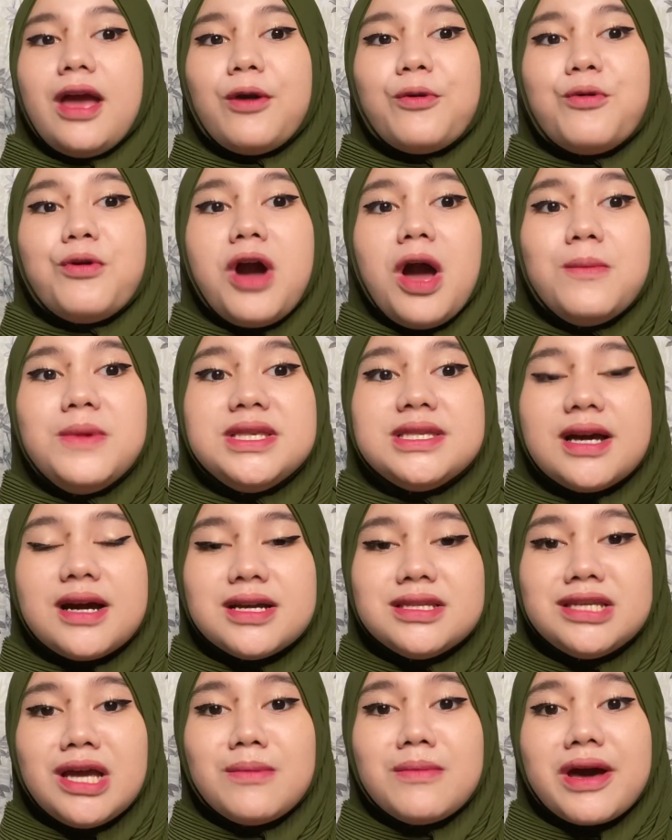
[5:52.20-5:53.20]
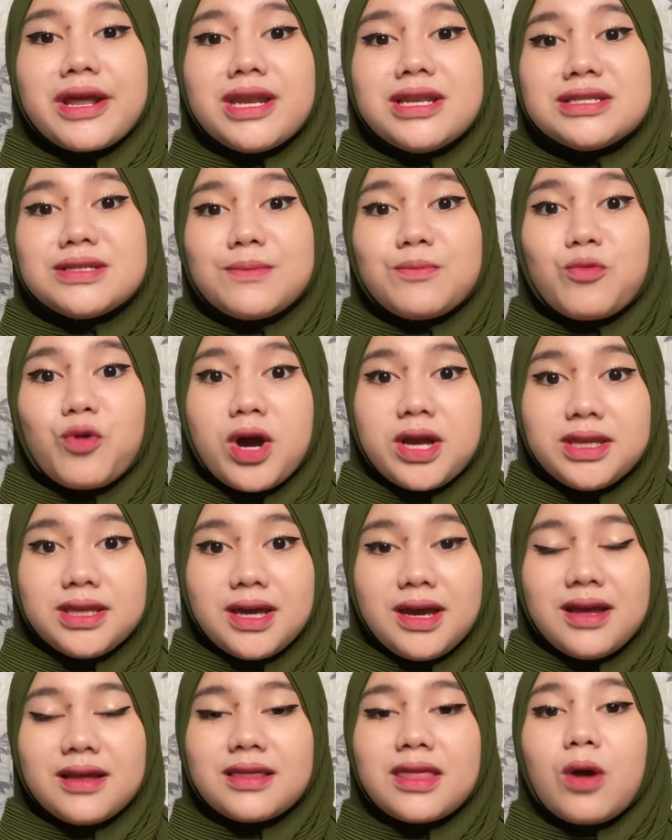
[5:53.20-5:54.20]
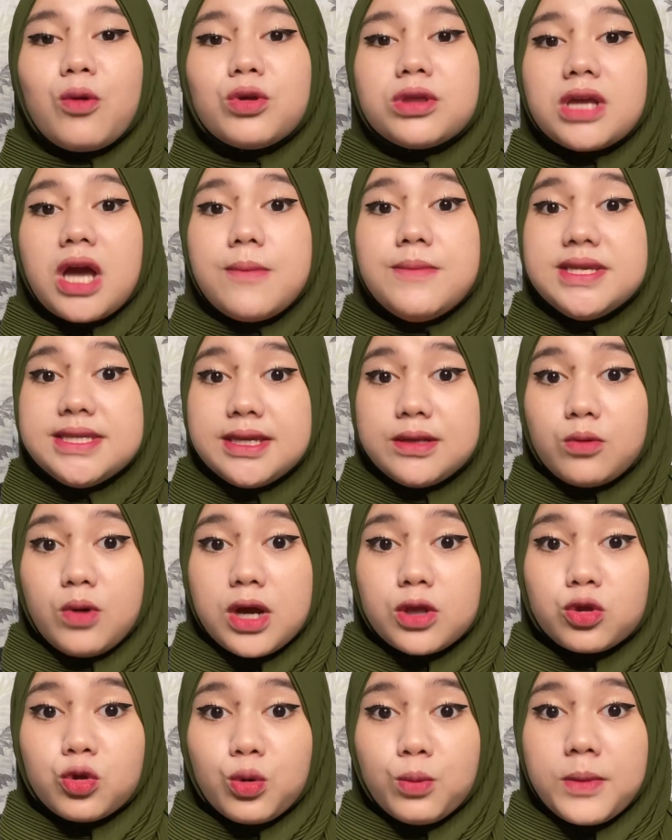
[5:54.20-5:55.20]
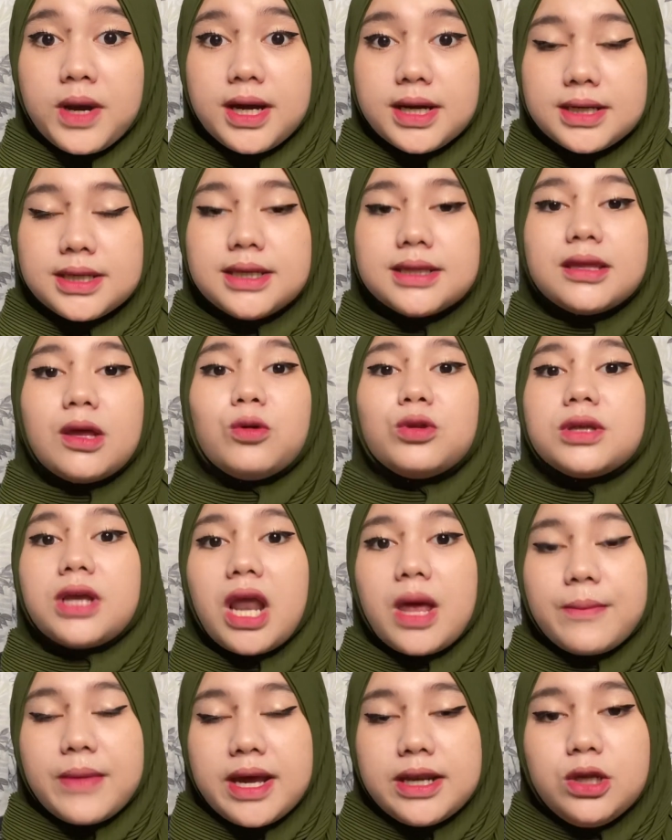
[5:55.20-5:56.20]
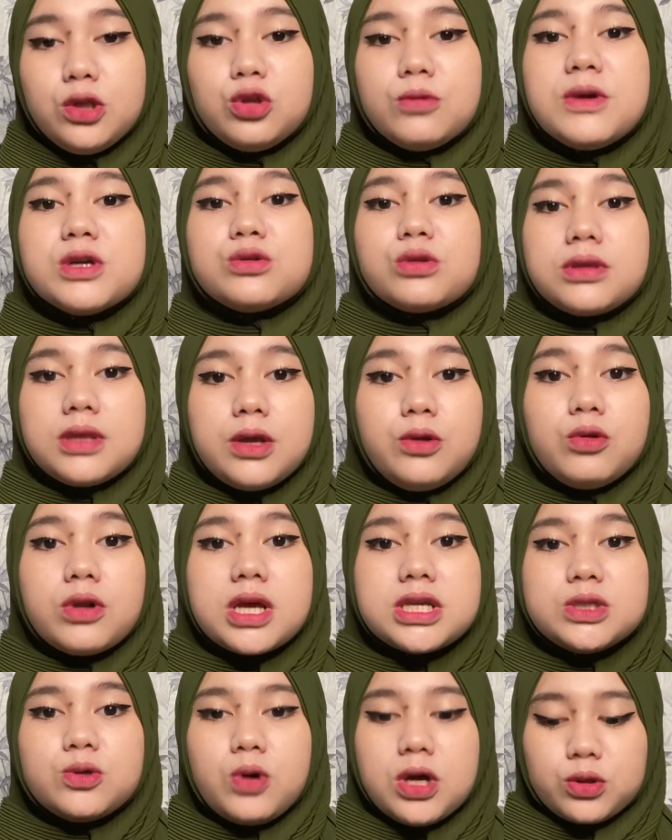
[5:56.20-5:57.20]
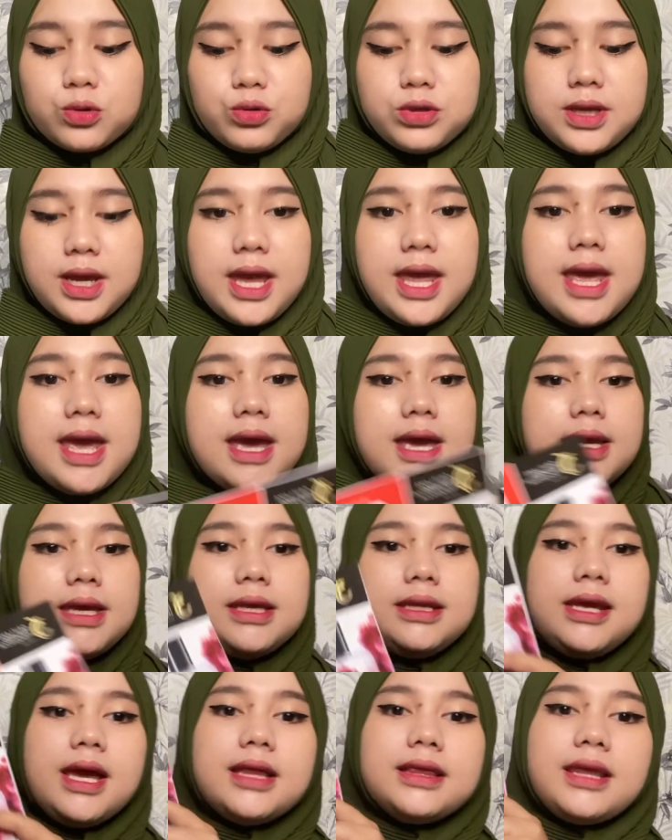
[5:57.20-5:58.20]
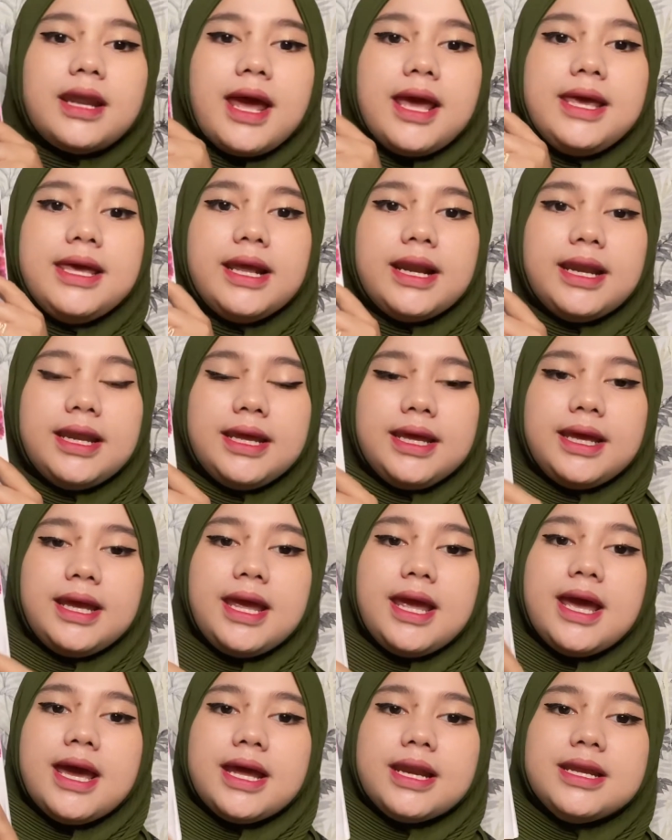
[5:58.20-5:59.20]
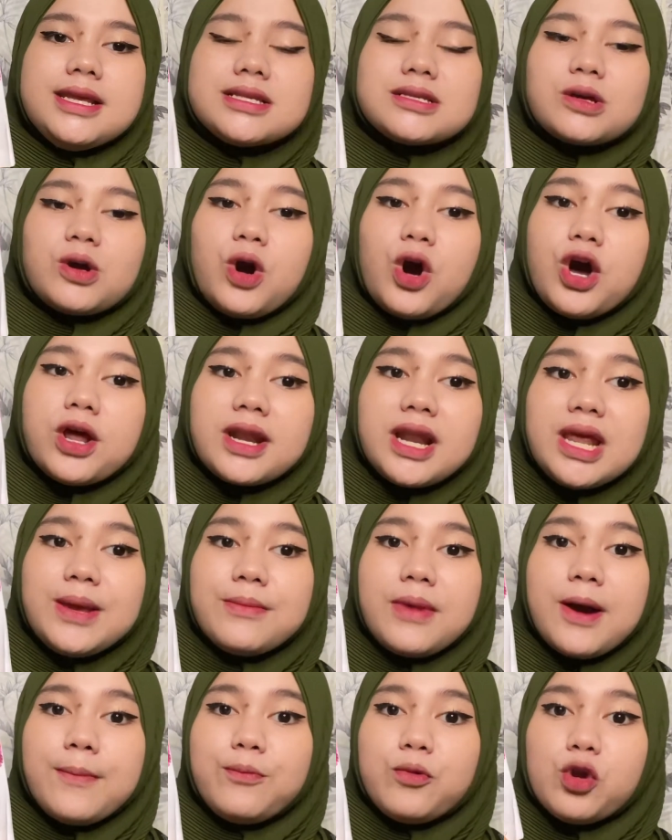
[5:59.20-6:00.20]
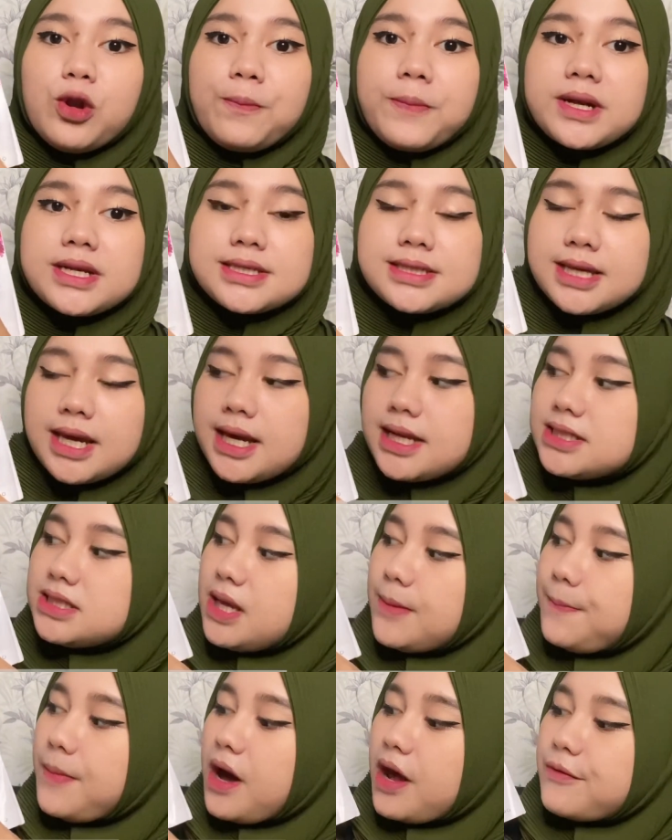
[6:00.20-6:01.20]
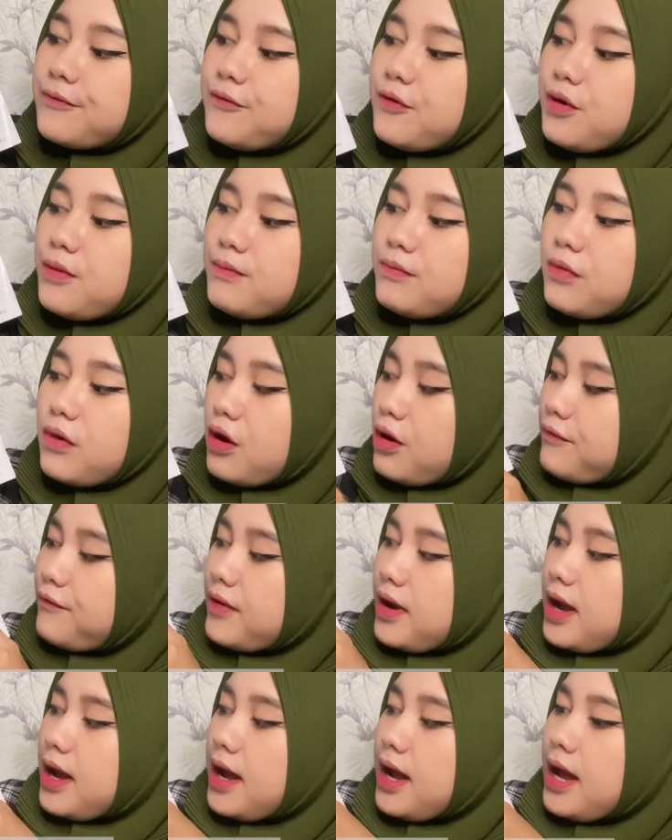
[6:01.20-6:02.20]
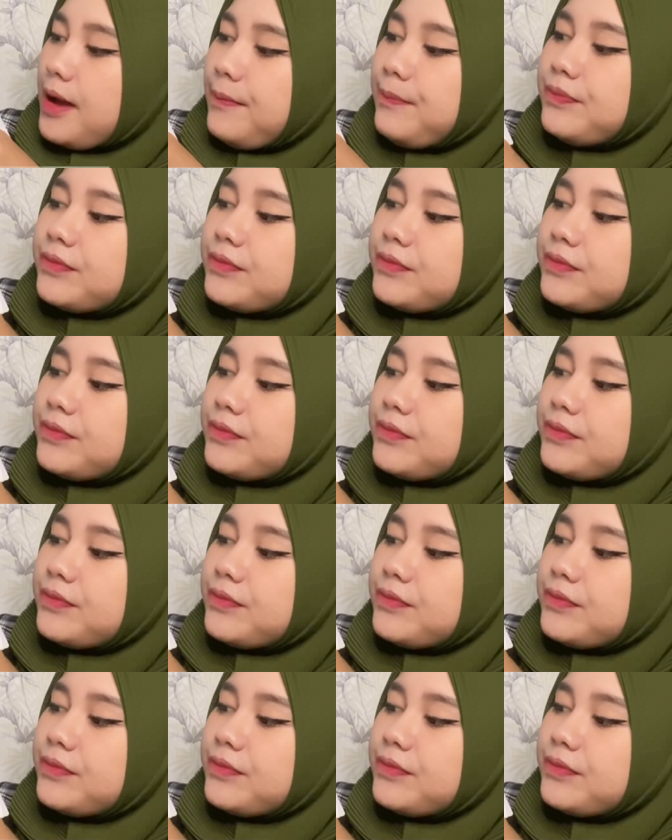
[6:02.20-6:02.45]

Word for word: aku nggak bisa ngejabarin semuanya, takut ngabisin waktu banget, takut kelamaan gitu maksudnya durasi waktunya. Ini yang terakhir nih, diskon 50% si parfum Love Up